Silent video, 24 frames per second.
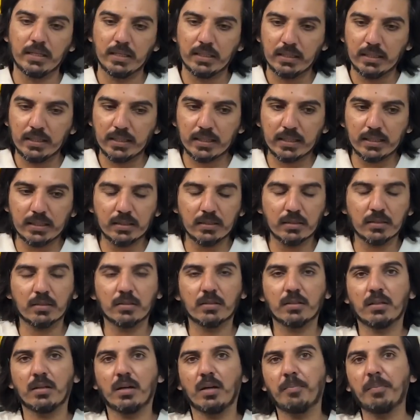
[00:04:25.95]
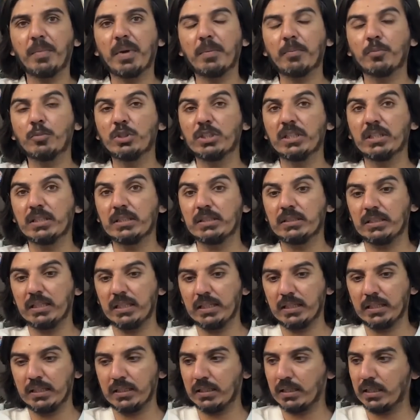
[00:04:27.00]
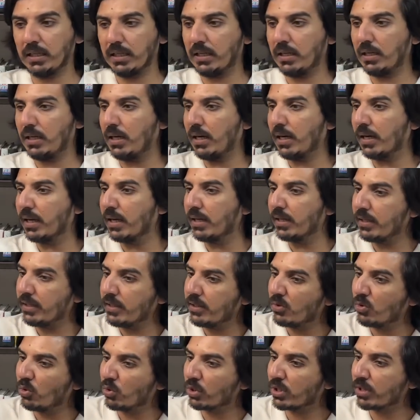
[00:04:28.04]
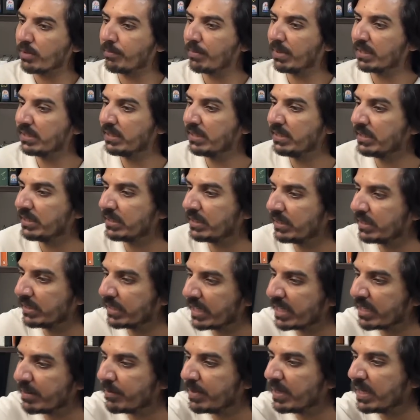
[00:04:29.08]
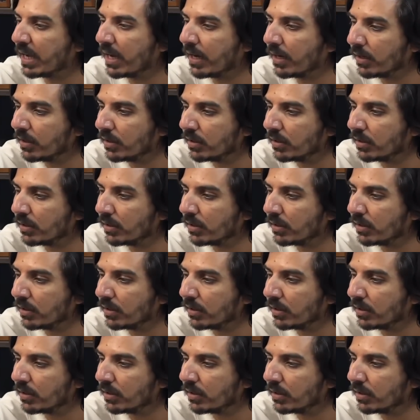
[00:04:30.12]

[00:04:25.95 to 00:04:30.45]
लेकिन मैं मुझे ये अगर इन लोगों की बदनीति नहीं भी है